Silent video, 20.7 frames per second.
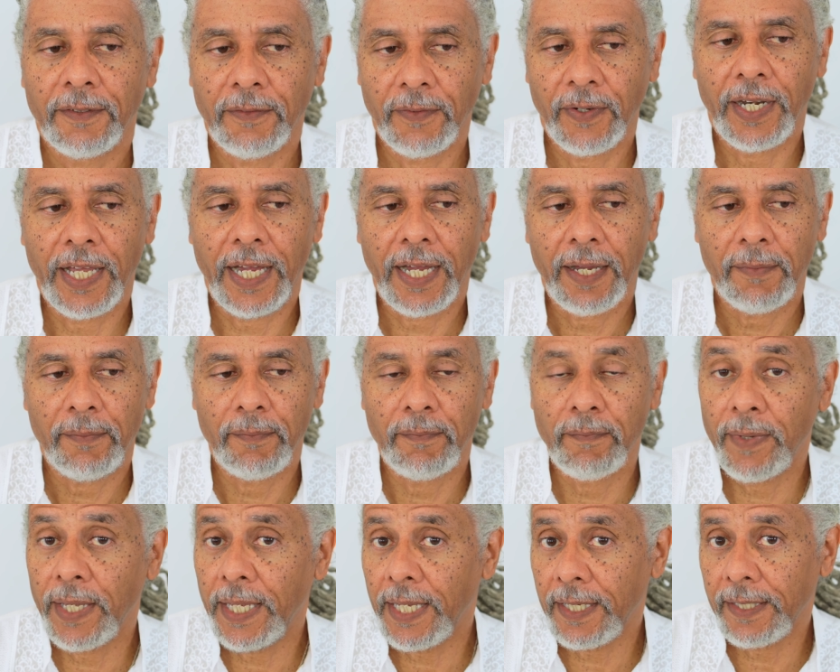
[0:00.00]
Voilà,
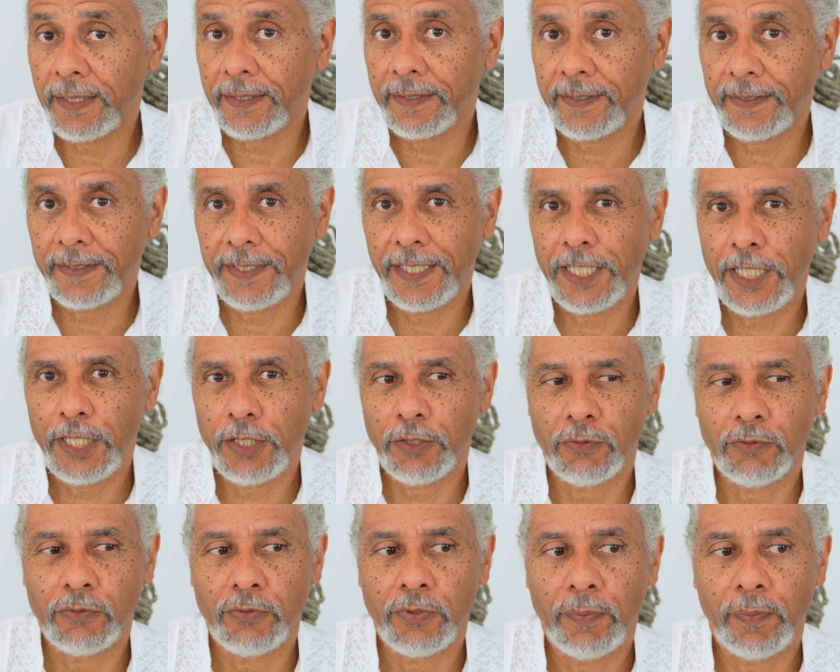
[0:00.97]
mais si
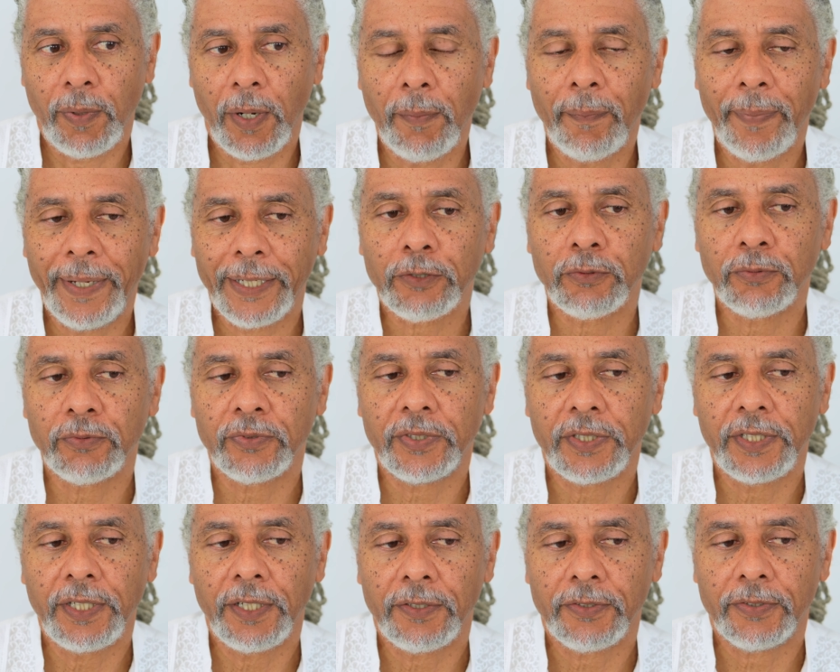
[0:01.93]
on ne prend pas
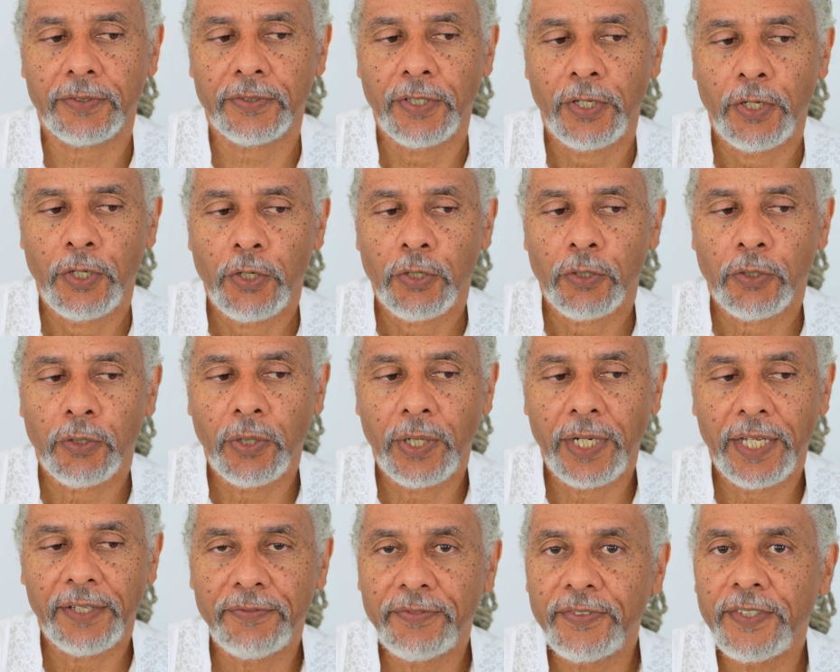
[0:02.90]
conscience que
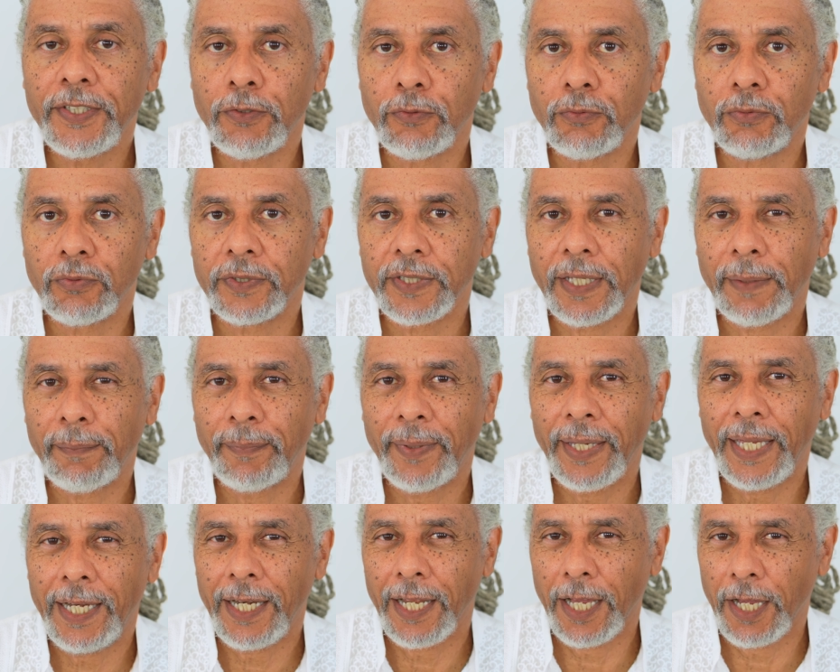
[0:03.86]
la vie nous
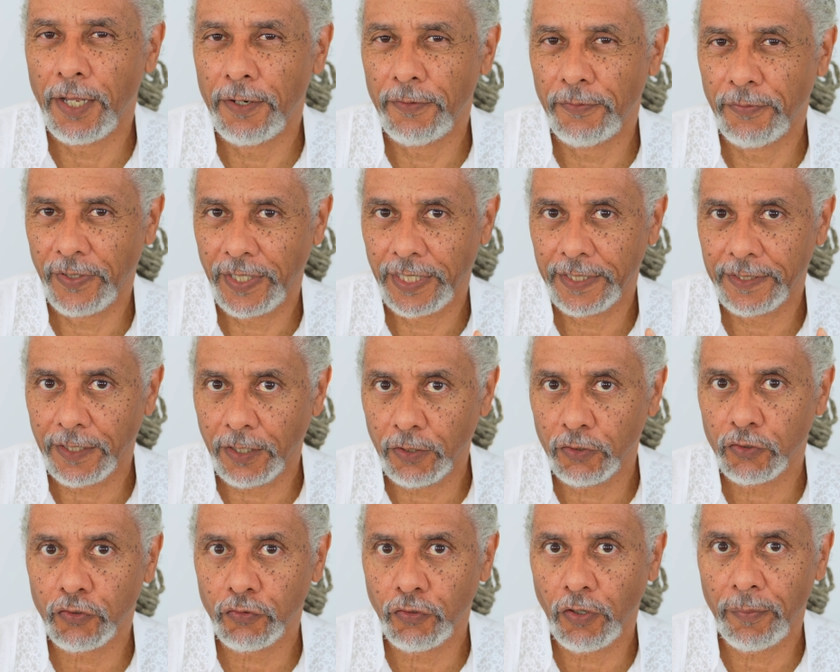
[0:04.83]
appelle à une vraie
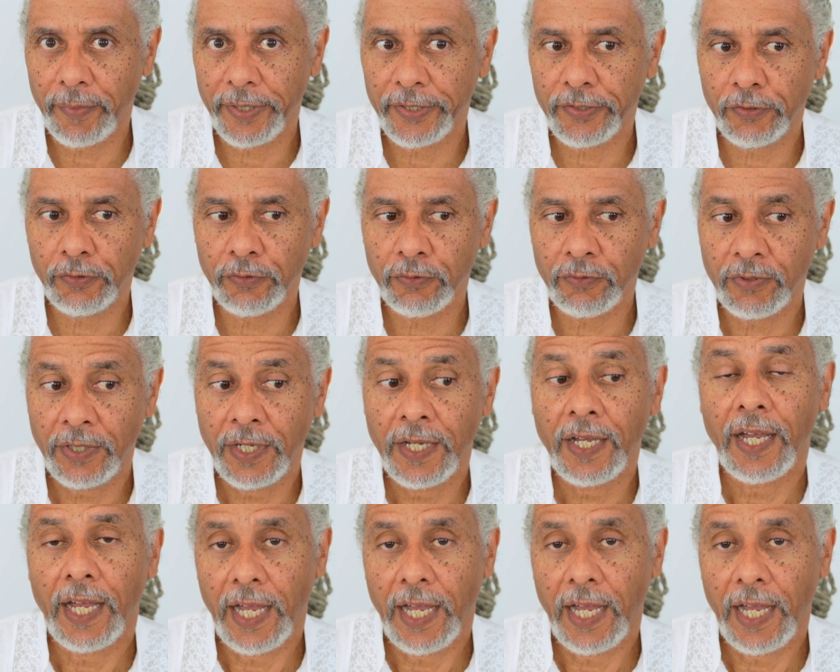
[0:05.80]
transformation,